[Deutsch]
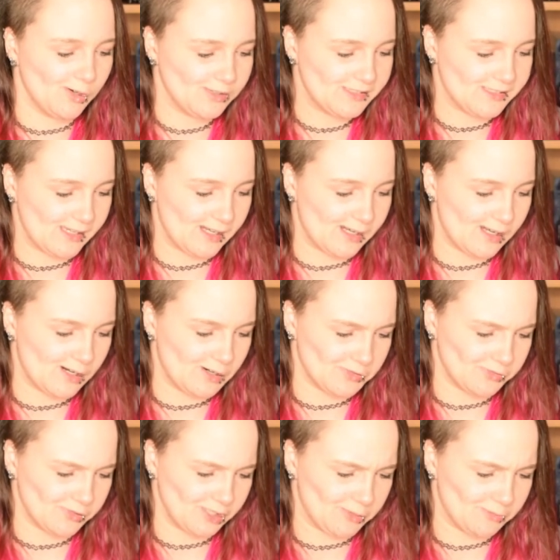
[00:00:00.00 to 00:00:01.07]
und Sarah
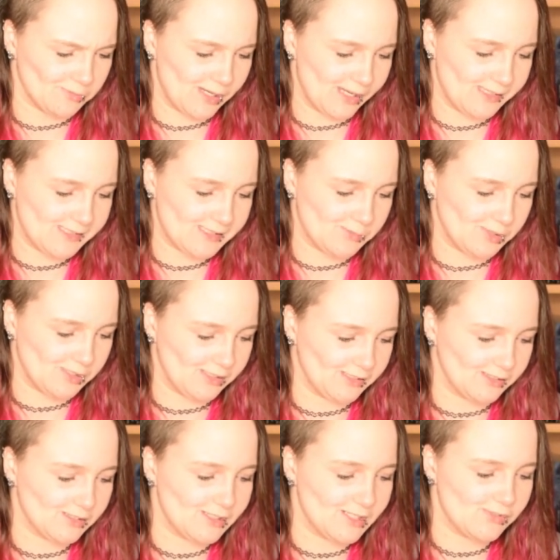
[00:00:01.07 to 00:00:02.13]
aufgeben, als sie mit
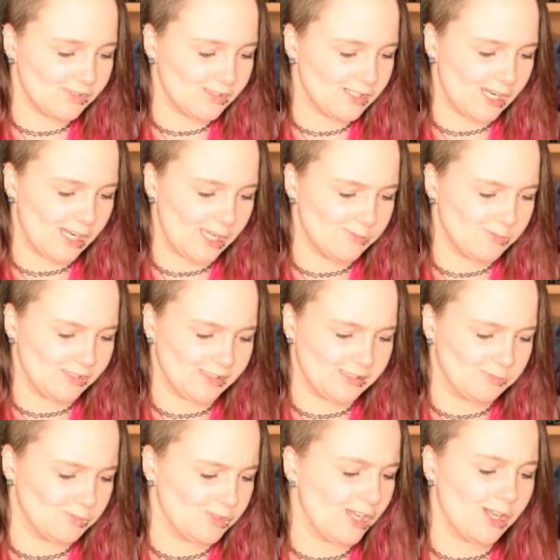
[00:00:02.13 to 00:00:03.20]
ihren tiefsten Geheimnissen
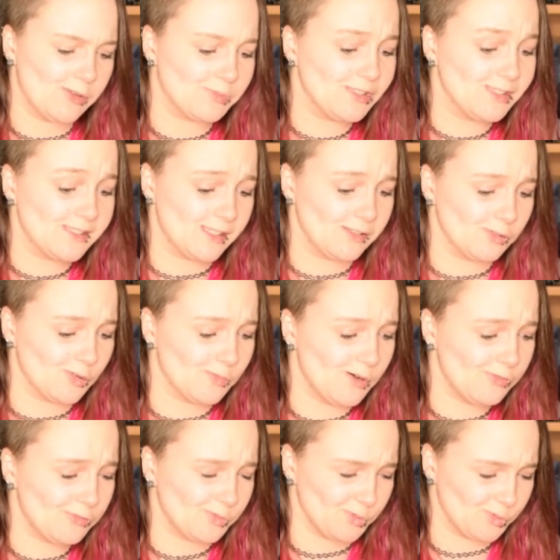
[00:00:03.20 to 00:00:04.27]
im Therapiezentrum
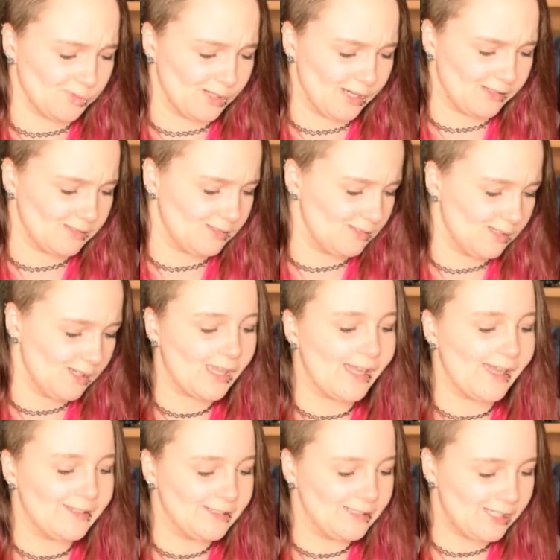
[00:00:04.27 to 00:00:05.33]
auf Rügen landen.
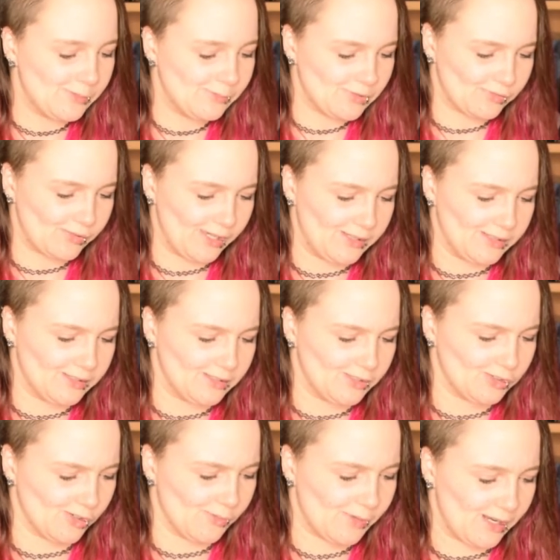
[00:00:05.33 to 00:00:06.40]
Einen
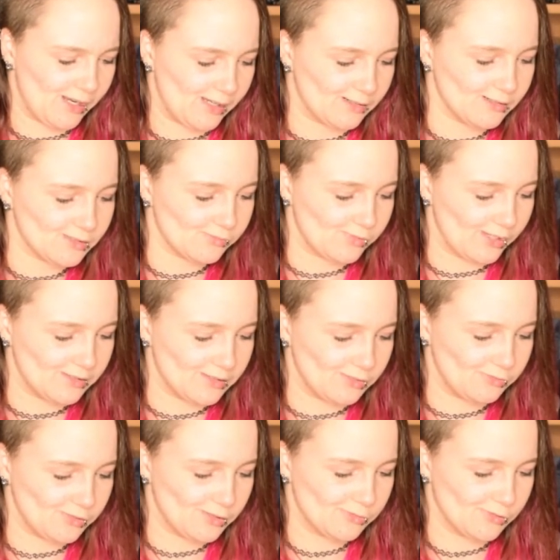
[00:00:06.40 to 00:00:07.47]
lebensverändernden Sommer lang werden die
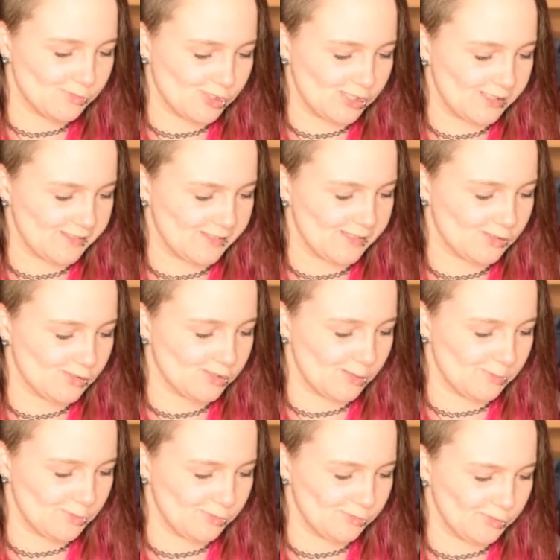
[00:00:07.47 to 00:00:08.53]
vier vom Schicksal
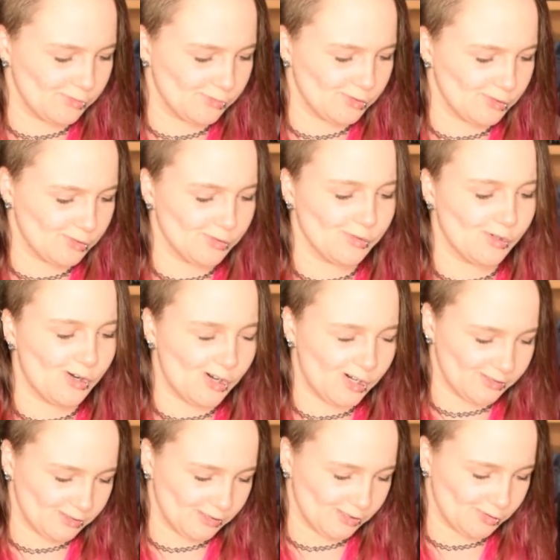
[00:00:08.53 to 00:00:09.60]
zusammengewürfelt und
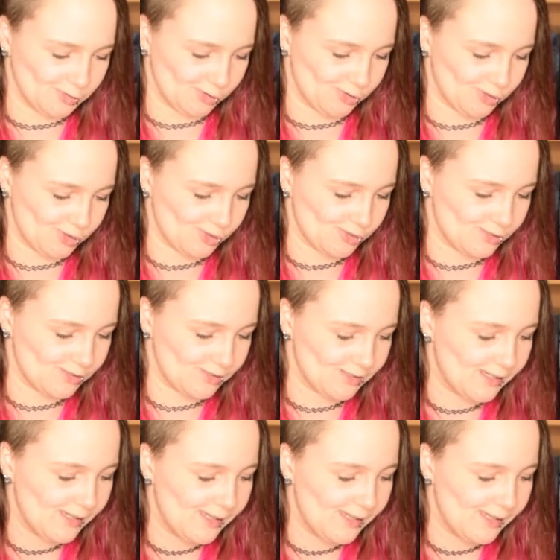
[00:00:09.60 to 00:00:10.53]
ordentlich durchgeschüttelt.